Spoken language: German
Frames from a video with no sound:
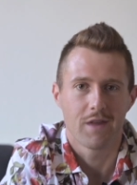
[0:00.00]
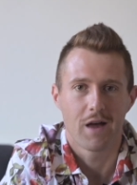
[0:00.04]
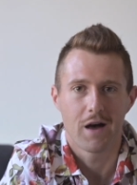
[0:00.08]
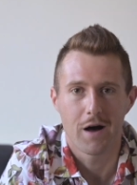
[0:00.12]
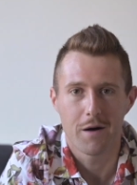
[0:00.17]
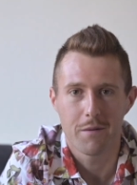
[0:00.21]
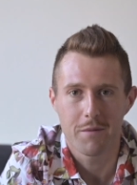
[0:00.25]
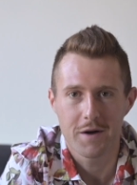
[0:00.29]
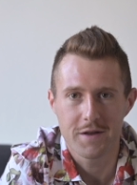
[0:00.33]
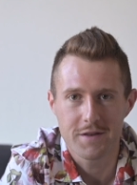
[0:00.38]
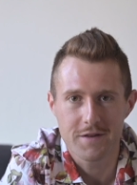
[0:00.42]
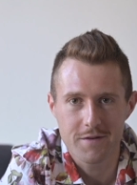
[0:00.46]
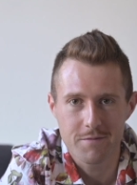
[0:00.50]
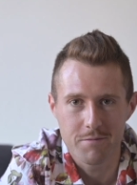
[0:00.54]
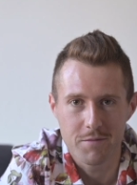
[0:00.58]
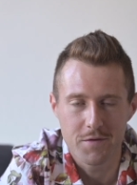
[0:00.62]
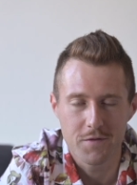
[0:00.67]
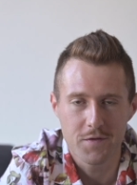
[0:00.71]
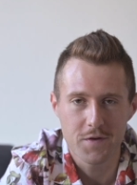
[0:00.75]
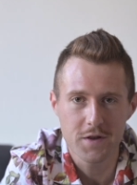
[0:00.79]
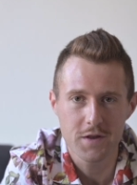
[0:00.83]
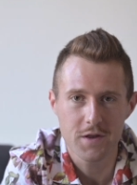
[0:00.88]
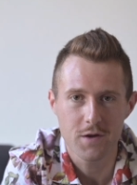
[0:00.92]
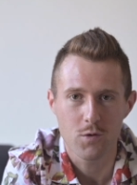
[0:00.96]
Arbeitet mit
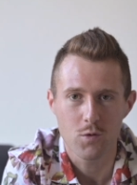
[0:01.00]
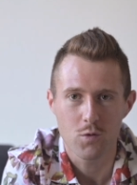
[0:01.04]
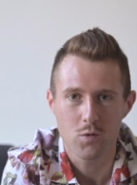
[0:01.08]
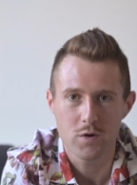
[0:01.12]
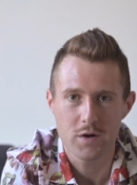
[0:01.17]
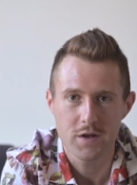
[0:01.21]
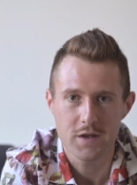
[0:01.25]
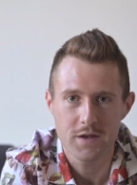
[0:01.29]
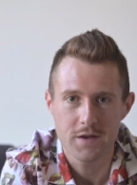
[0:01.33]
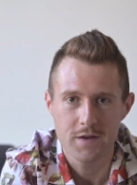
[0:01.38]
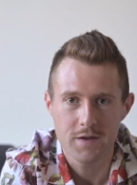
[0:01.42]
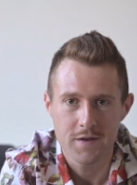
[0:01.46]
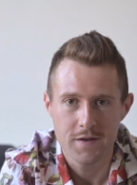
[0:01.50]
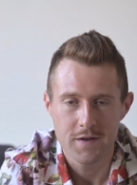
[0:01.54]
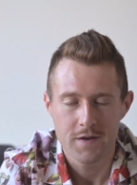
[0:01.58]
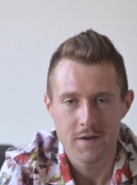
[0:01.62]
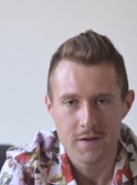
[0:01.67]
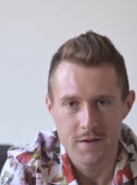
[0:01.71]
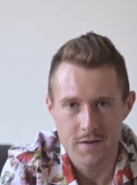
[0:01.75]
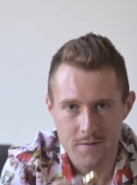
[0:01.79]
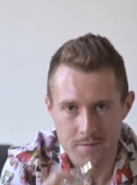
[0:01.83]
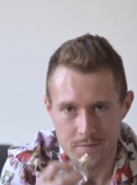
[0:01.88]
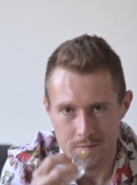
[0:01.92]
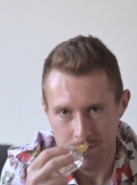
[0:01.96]
viel Neroli,
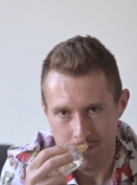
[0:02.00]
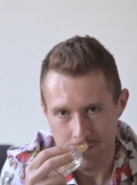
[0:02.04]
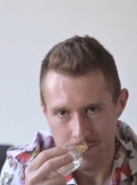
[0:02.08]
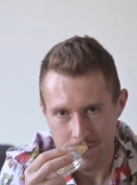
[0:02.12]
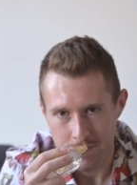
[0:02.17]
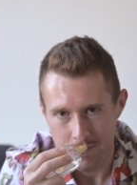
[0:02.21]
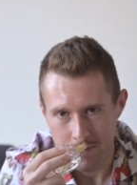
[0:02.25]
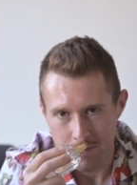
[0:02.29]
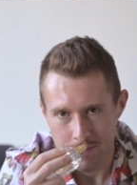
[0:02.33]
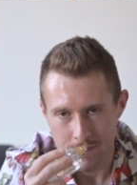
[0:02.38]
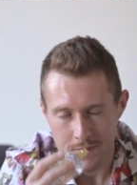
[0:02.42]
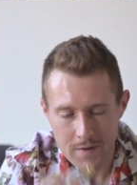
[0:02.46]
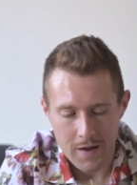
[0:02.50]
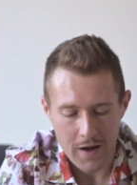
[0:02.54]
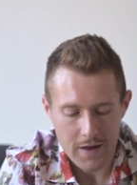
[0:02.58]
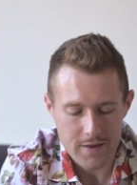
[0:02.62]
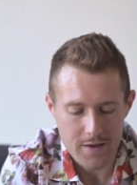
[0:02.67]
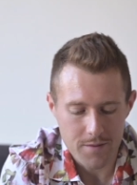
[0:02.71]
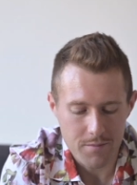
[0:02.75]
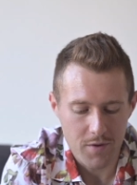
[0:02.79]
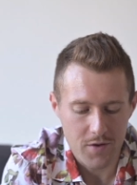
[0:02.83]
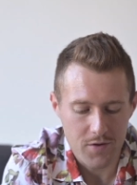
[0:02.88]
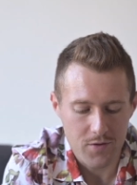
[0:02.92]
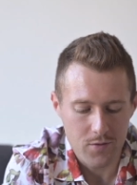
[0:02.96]
hat
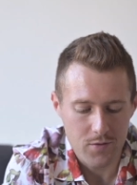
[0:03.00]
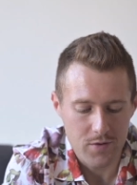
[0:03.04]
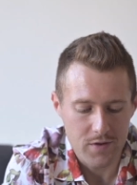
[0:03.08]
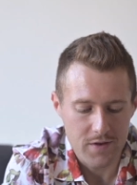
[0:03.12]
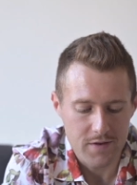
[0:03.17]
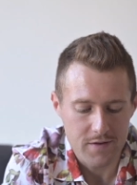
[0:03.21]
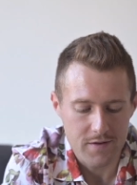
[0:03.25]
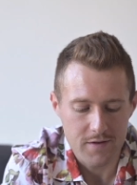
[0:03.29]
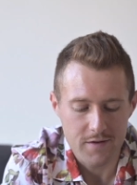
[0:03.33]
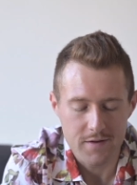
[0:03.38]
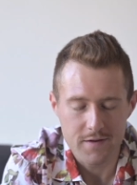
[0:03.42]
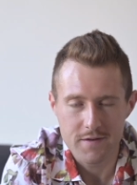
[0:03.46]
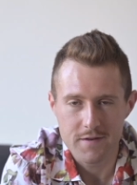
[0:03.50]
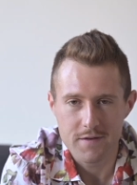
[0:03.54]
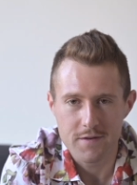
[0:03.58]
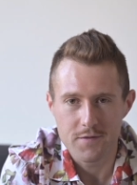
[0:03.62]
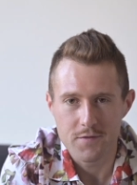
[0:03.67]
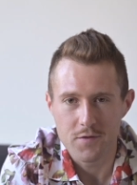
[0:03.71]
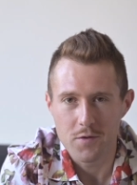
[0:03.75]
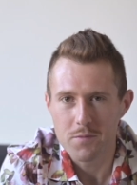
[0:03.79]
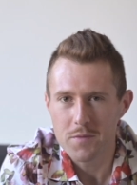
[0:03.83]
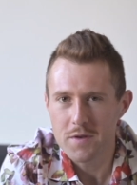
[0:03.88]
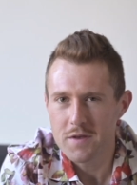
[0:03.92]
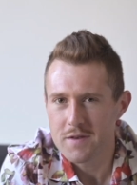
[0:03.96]
immer so dieses,
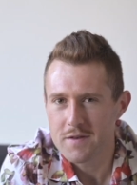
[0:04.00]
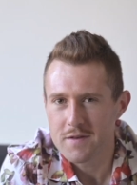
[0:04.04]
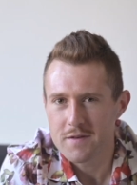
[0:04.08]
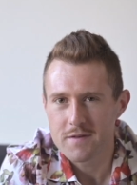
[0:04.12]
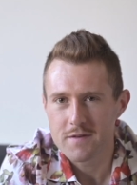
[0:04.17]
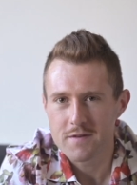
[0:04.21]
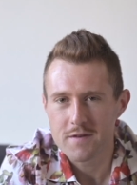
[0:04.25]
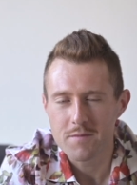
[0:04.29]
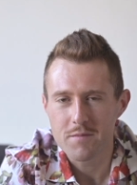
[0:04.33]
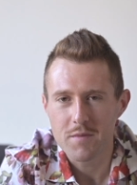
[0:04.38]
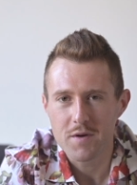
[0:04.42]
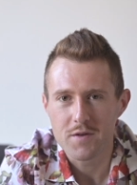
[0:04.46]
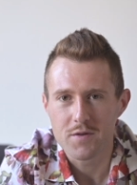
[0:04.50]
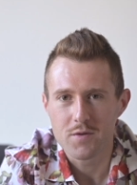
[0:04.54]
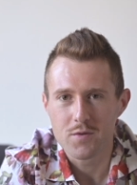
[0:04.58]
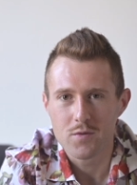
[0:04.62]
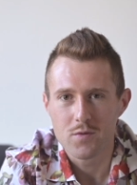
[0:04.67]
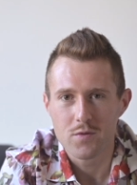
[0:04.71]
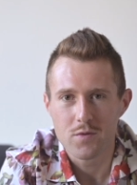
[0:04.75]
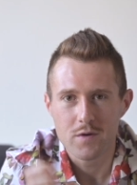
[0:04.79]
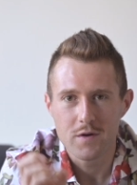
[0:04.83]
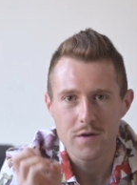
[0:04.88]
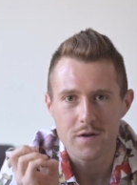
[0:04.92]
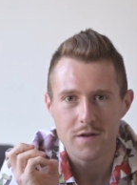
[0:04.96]
für mich ist es immer
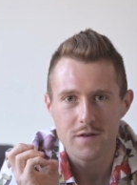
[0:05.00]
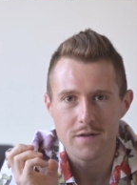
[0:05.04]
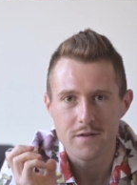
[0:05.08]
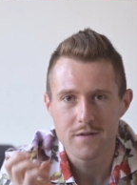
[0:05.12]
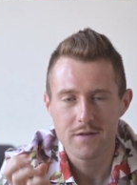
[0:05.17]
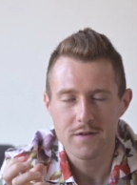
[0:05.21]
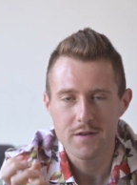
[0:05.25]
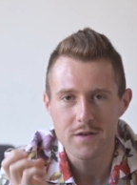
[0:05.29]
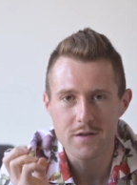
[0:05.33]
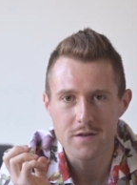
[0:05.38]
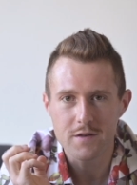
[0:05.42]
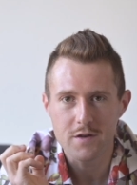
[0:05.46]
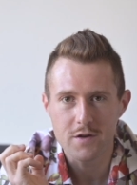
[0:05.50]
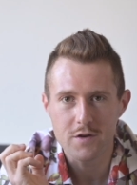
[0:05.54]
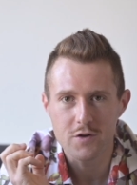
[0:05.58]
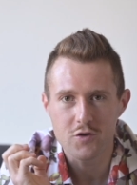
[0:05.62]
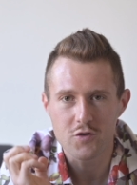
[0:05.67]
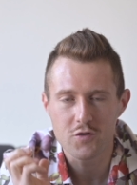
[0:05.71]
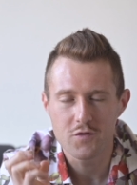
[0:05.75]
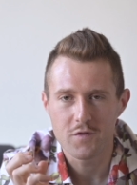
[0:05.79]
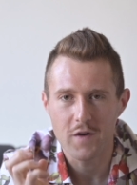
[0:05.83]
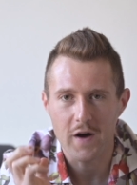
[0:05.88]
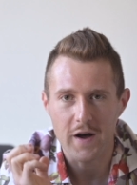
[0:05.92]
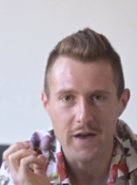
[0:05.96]
so
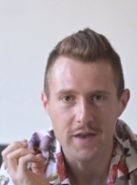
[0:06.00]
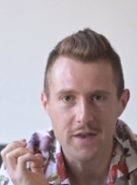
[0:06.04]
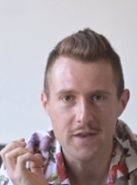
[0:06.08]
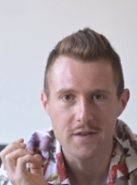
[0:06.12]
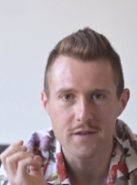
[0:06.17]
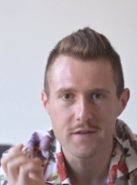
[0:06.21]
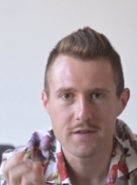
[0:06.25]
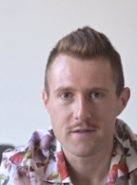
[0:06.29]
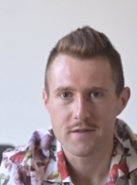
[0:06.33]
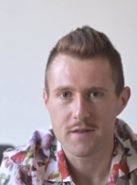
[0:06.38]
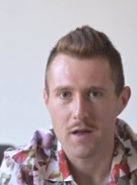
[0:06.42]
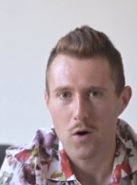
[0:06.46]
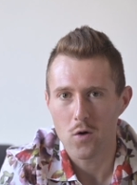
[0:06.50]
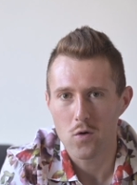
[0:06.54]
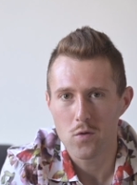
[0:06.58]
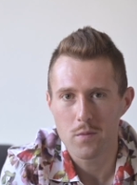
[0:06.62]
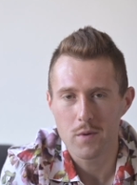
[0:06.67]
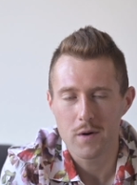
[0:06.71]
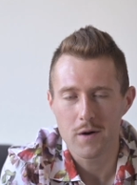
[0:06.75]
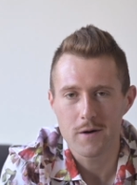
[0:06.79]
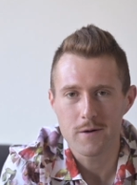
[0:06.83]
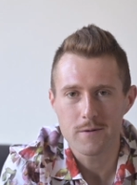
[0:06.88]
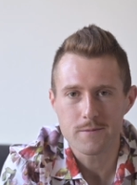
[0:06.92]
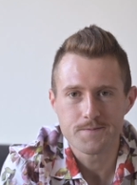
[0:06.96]
zitrisch, weich,
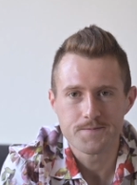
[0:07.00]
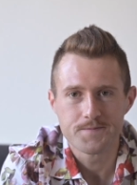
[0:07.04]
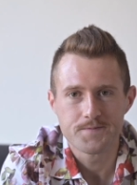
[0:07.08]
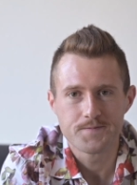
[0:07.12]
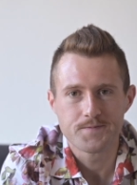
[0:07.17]
sauber,